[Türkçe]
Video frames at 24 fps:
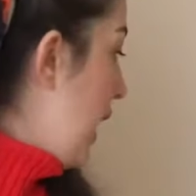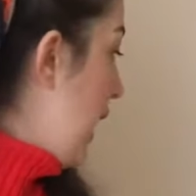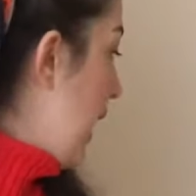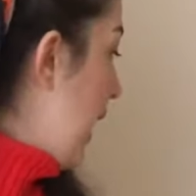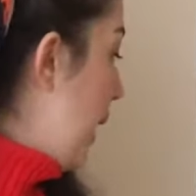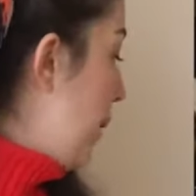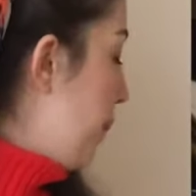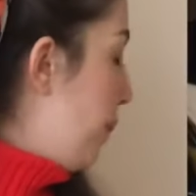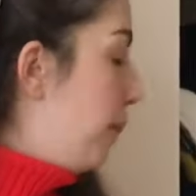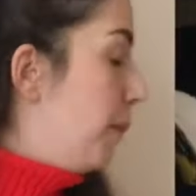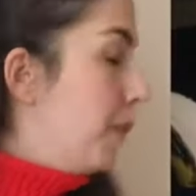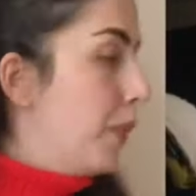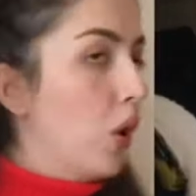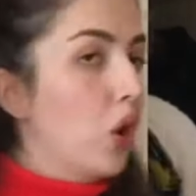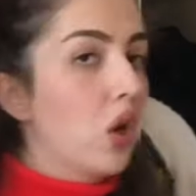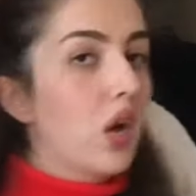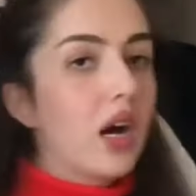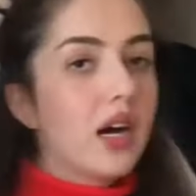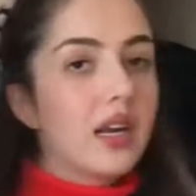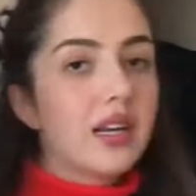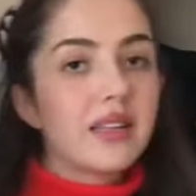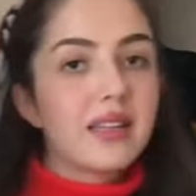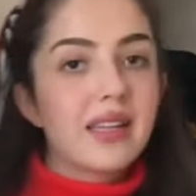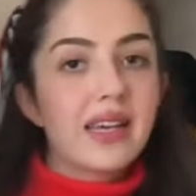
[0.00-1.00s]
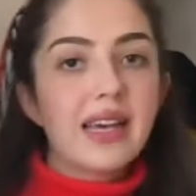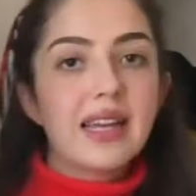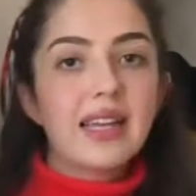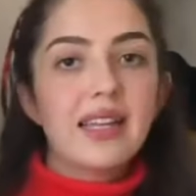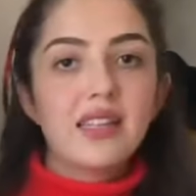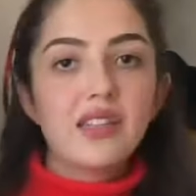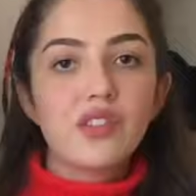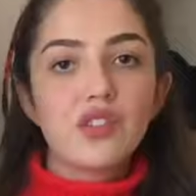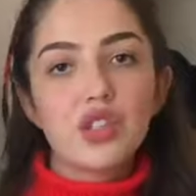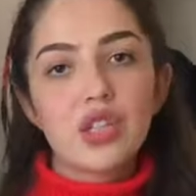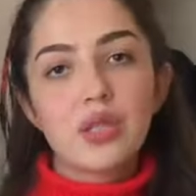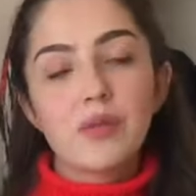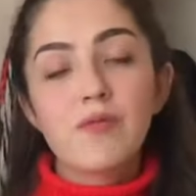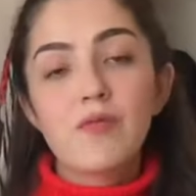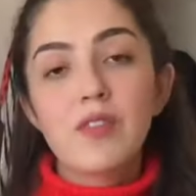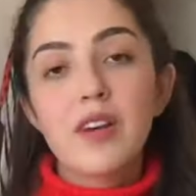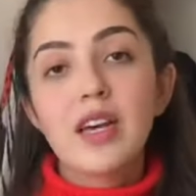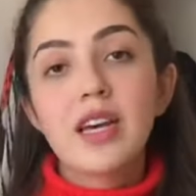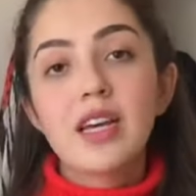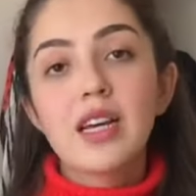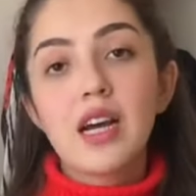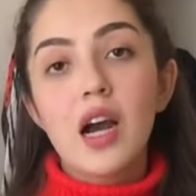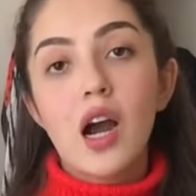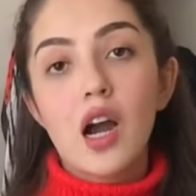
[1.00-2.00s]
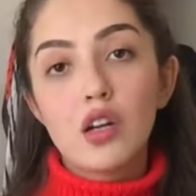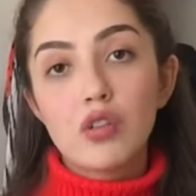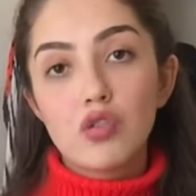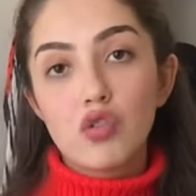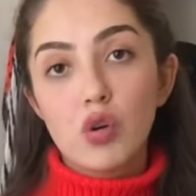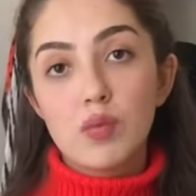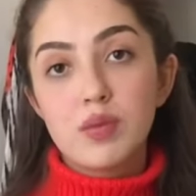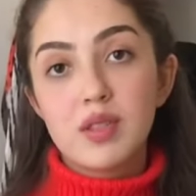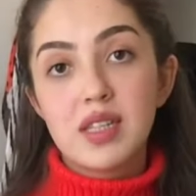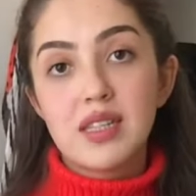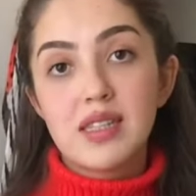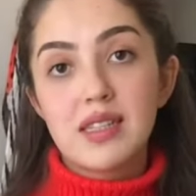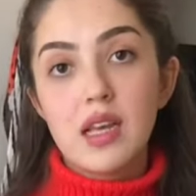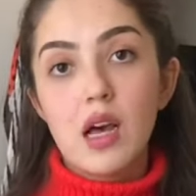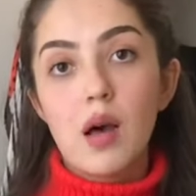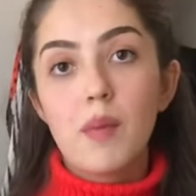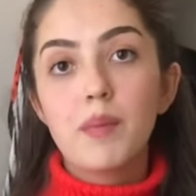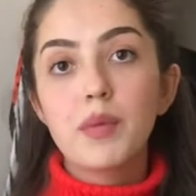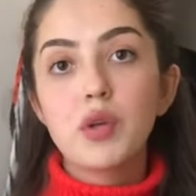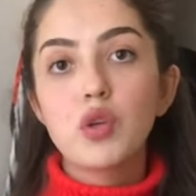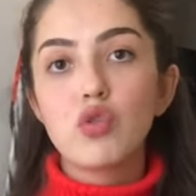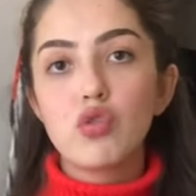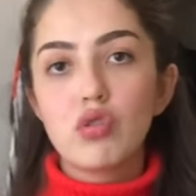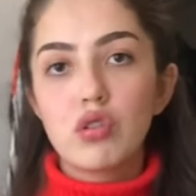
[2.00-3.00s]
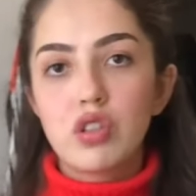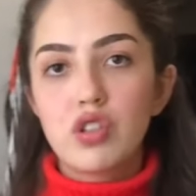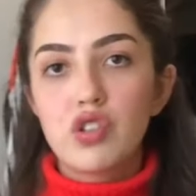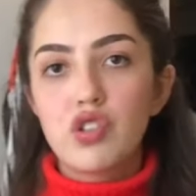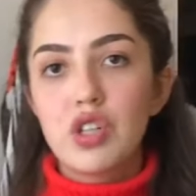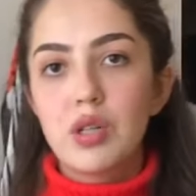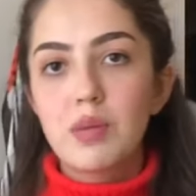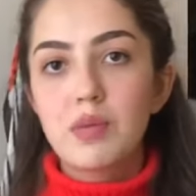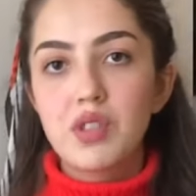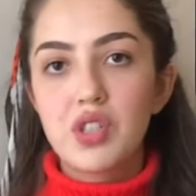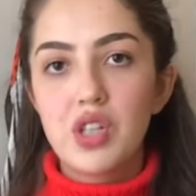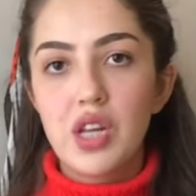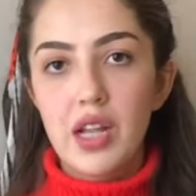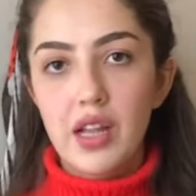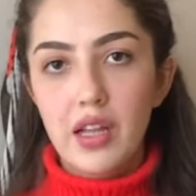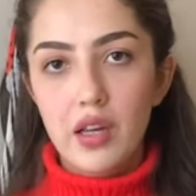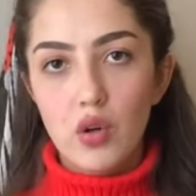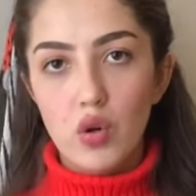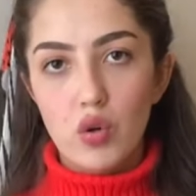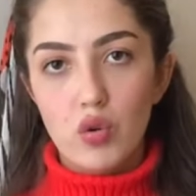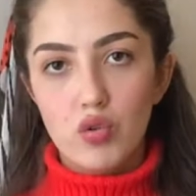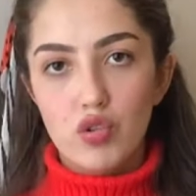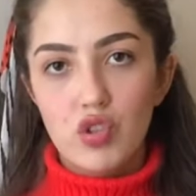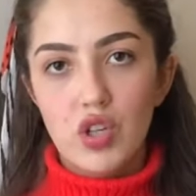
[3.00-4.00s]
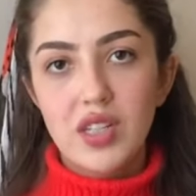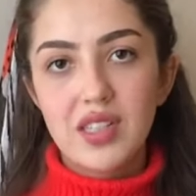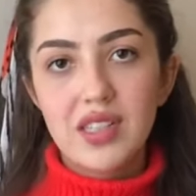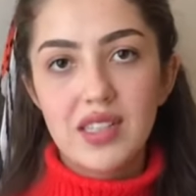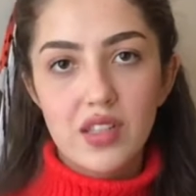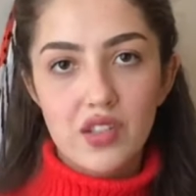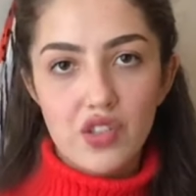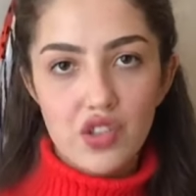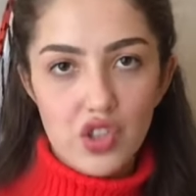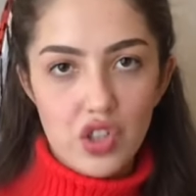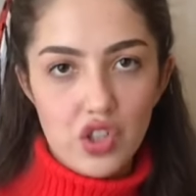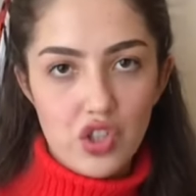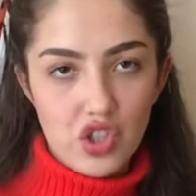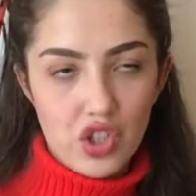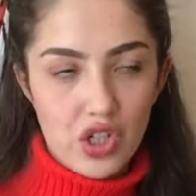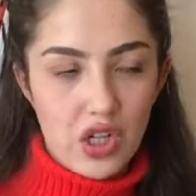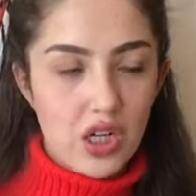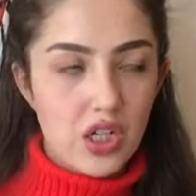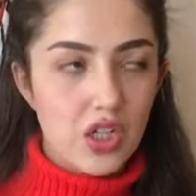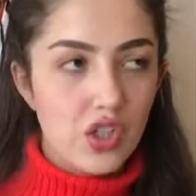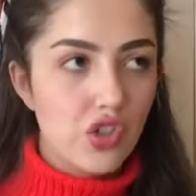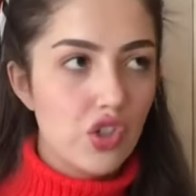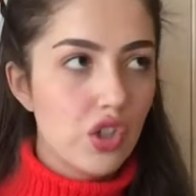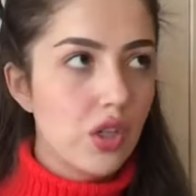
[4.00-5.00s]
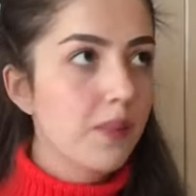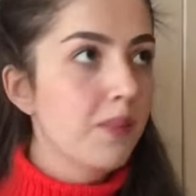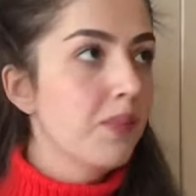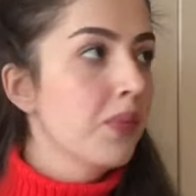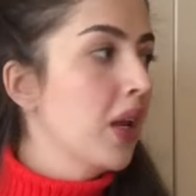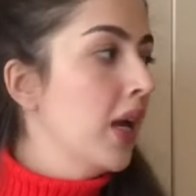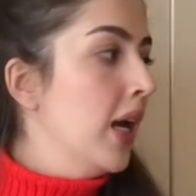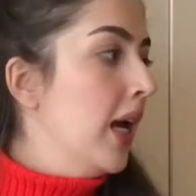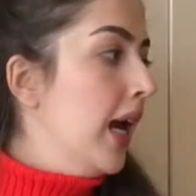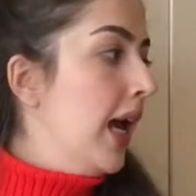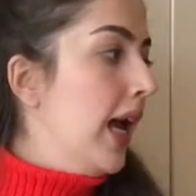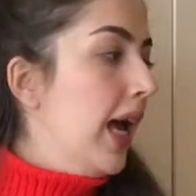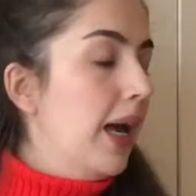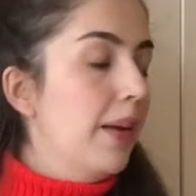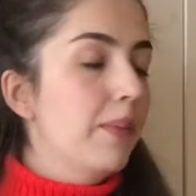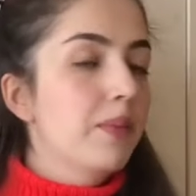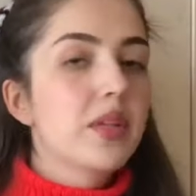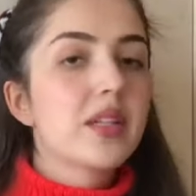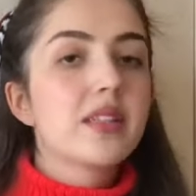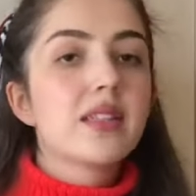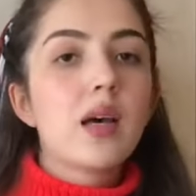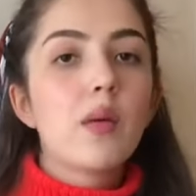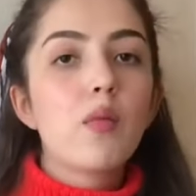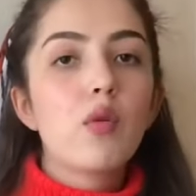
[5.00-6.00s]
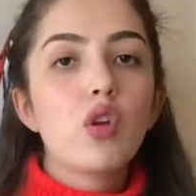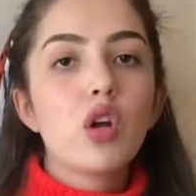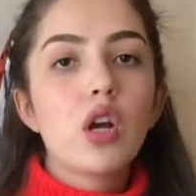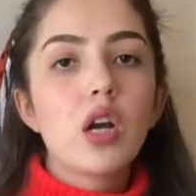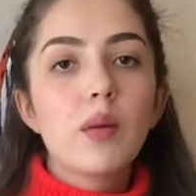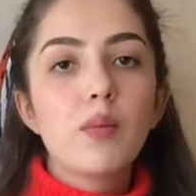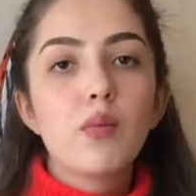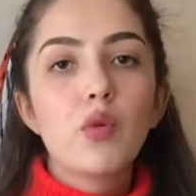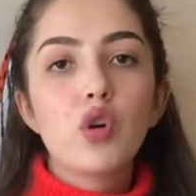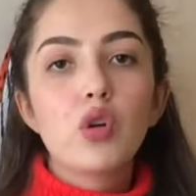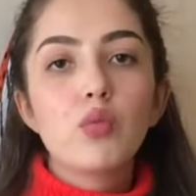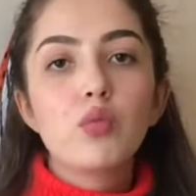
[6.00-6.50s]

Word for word: Hem böyle arada eleyeceğim ve Gardner's hesabıma yükleyeceğim şeyler olacak. Satışa çıkaracağım. Hem de tam olarak böyle